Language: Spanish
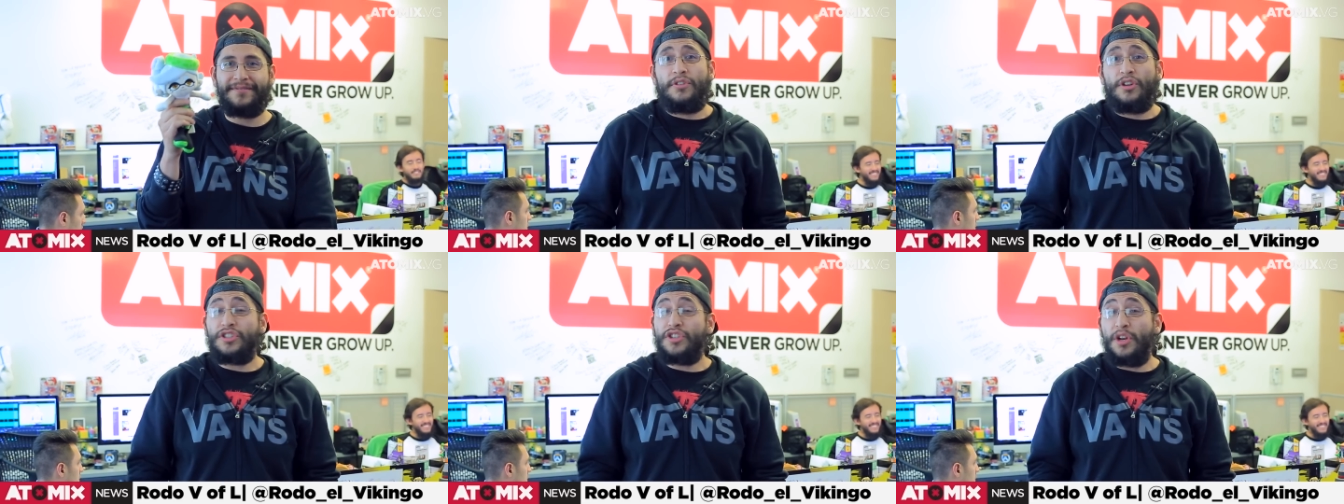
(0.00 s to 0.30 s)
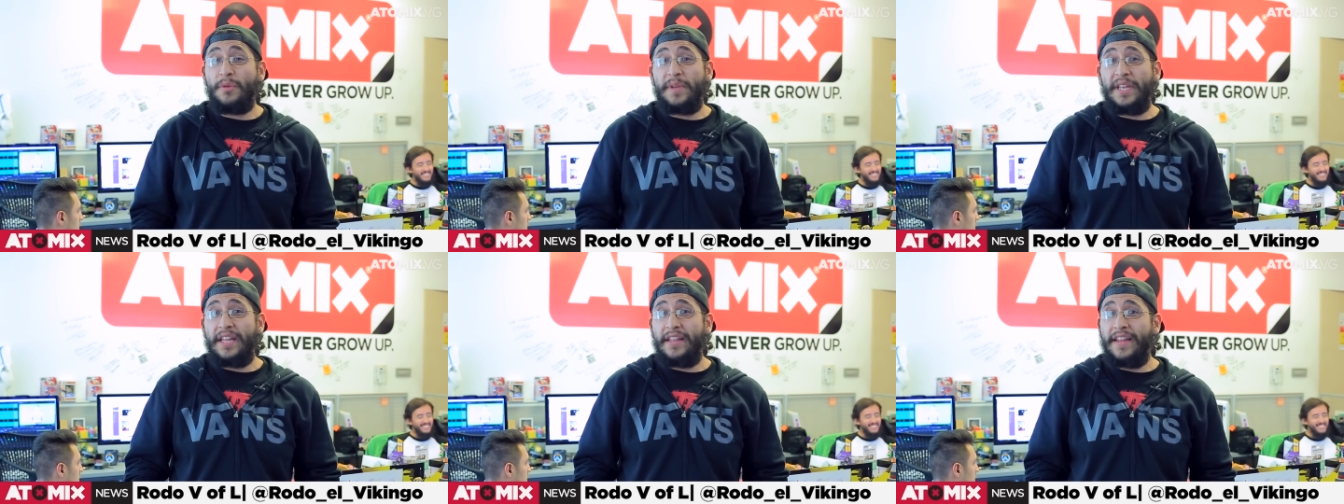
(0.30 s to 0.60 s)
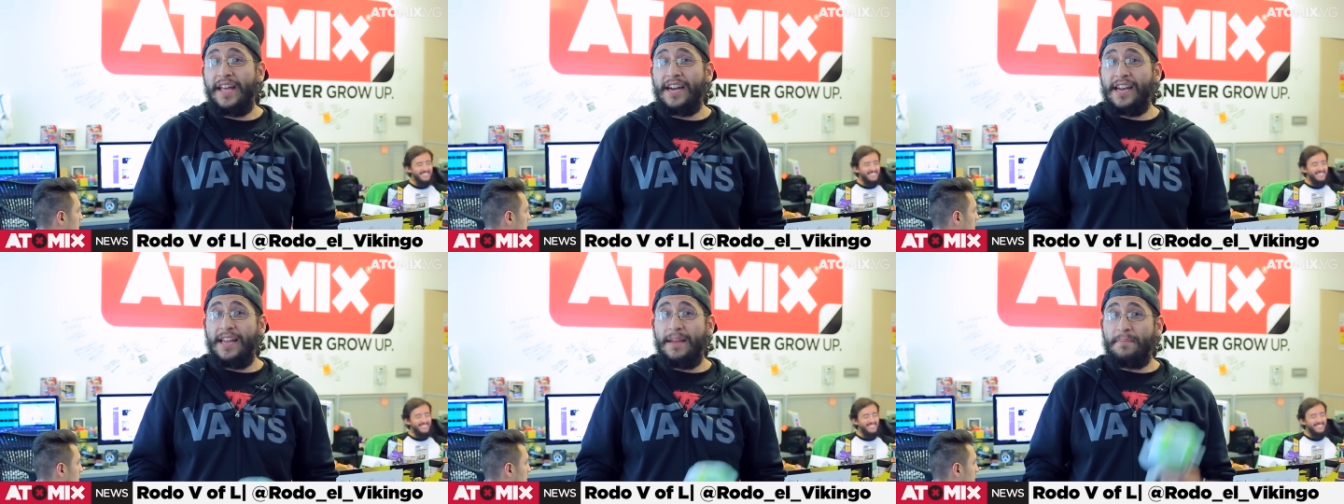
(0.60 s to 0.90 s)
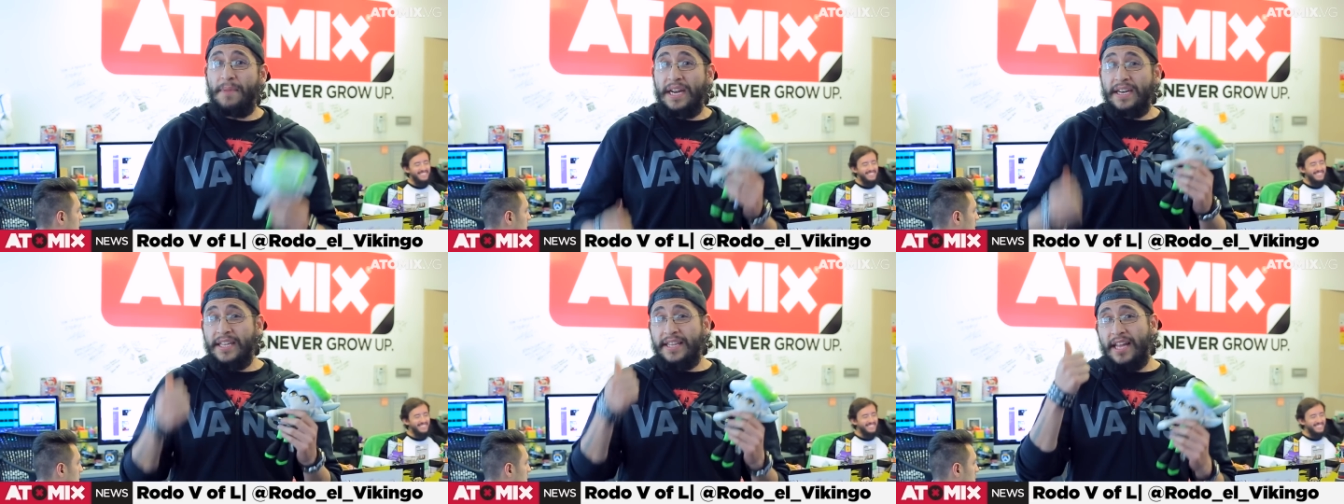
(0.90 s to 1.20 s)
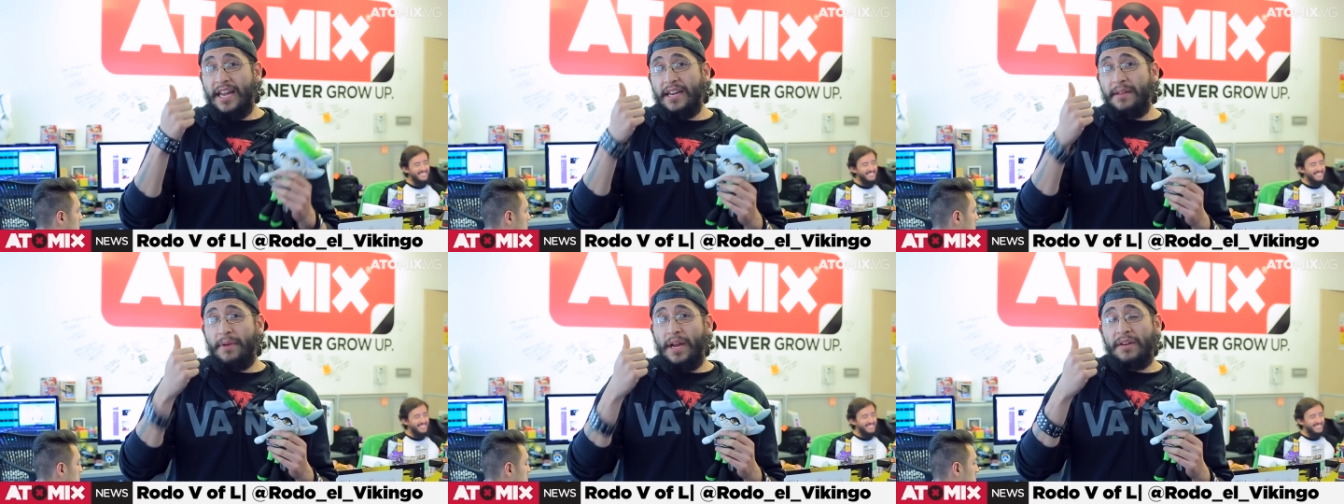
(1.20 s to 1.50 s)
No se olviden darle
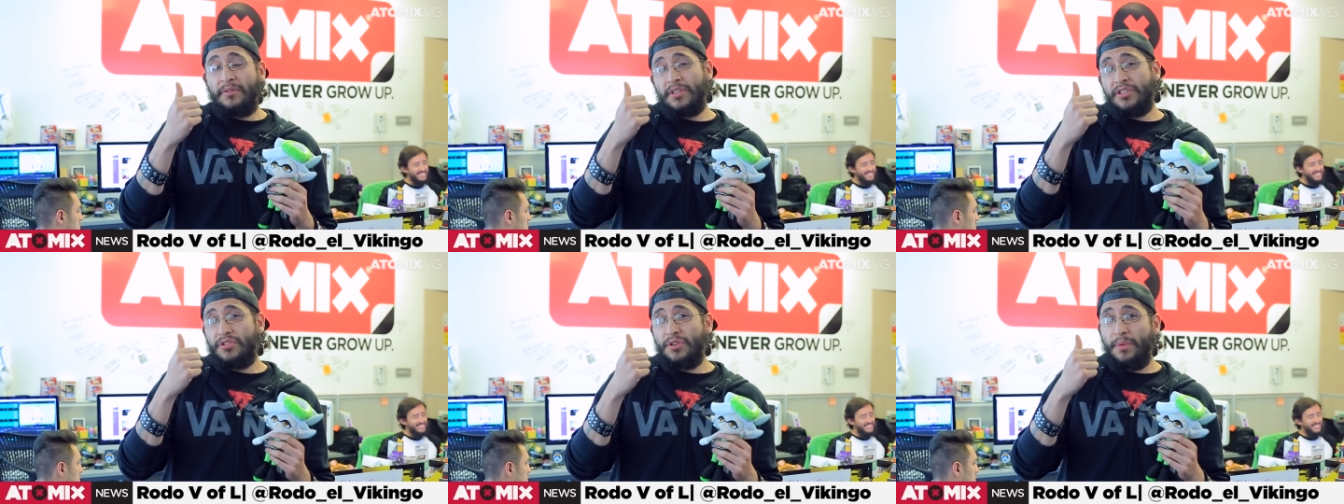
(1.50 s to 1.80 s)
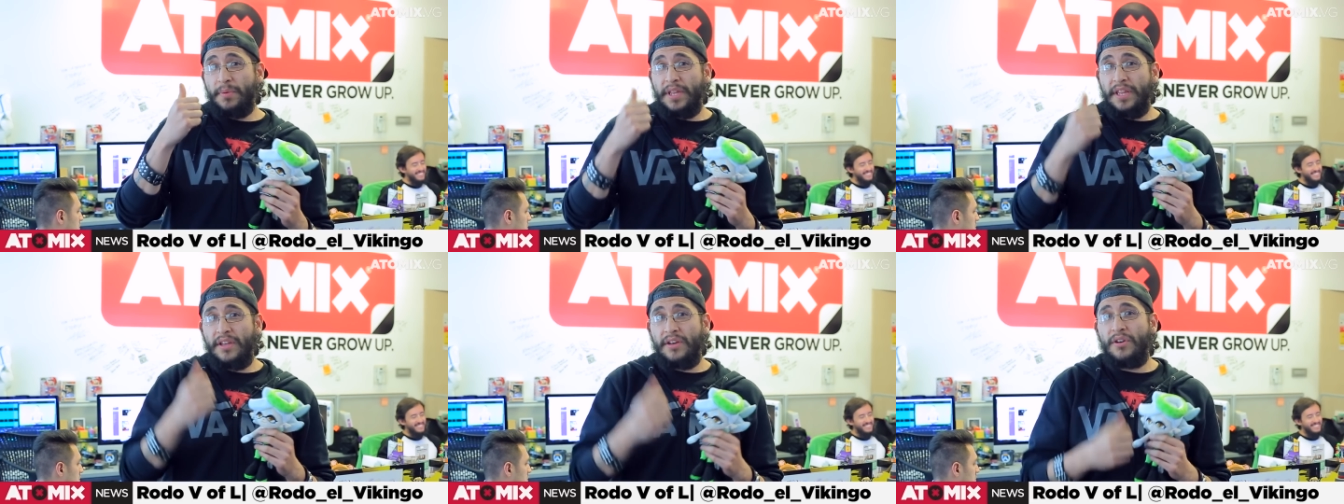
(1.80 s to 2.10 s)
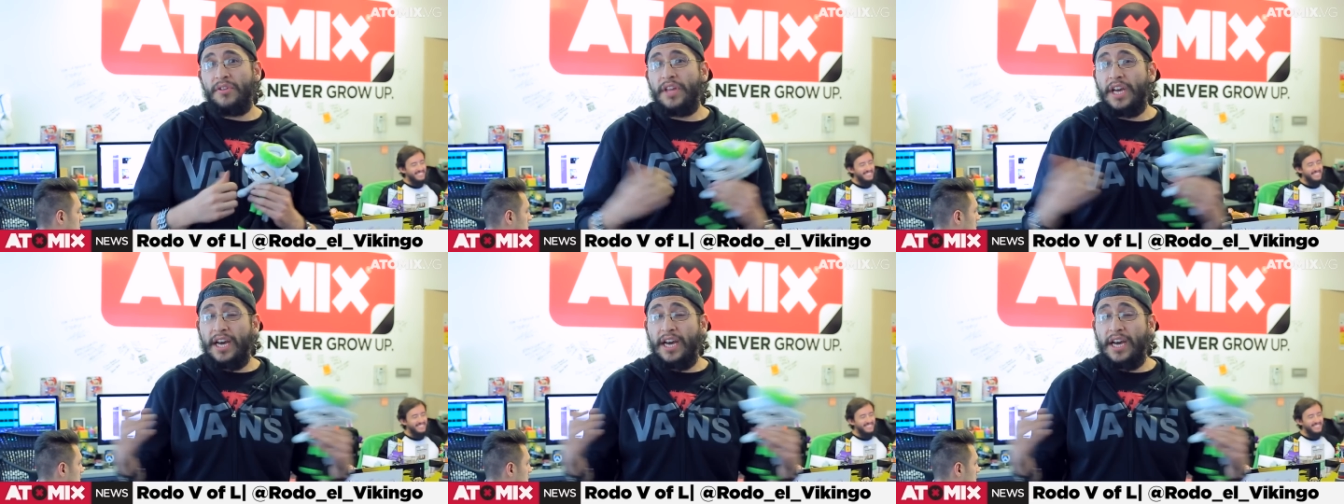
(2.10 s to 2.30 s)
manita arriba a nuestro video,